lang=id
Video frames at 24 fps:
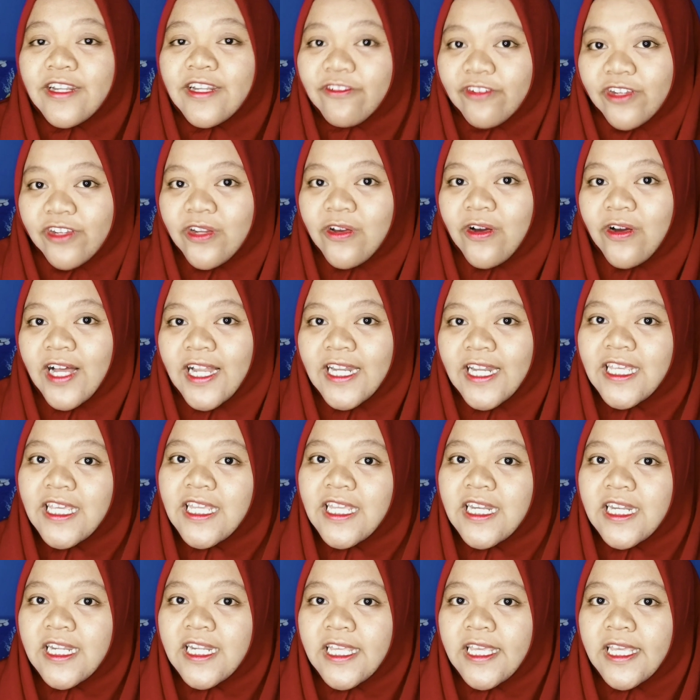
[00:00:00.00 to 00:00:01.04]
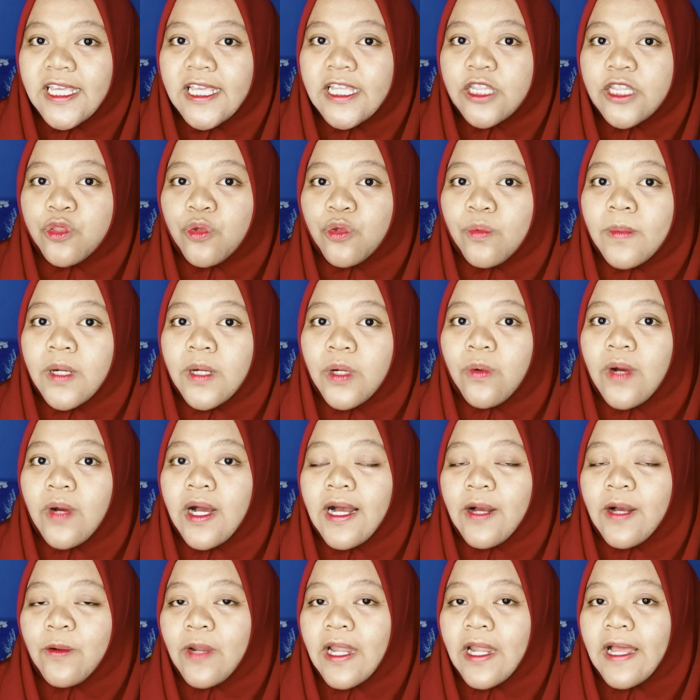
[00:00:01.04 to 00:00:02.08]
di video kali ini itu mau
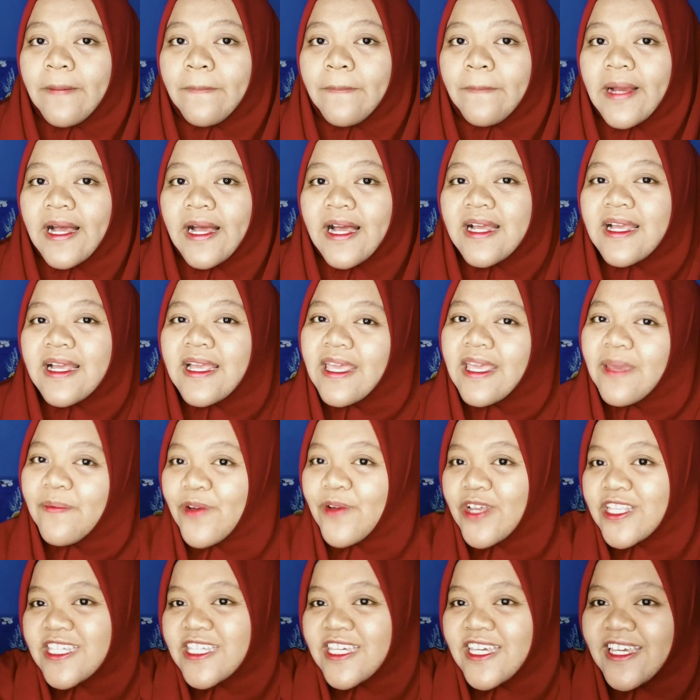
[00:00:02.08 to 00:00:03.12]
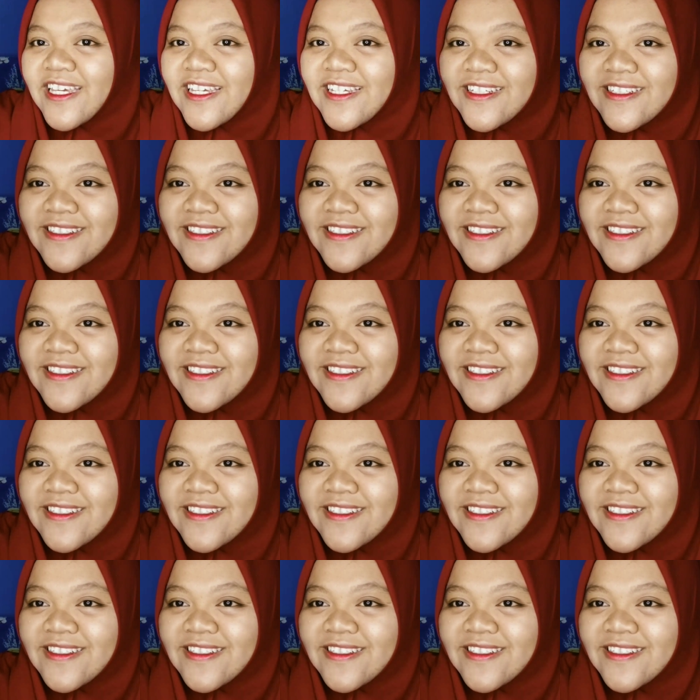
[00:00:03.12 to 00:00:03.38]
haul apa? Keep watching.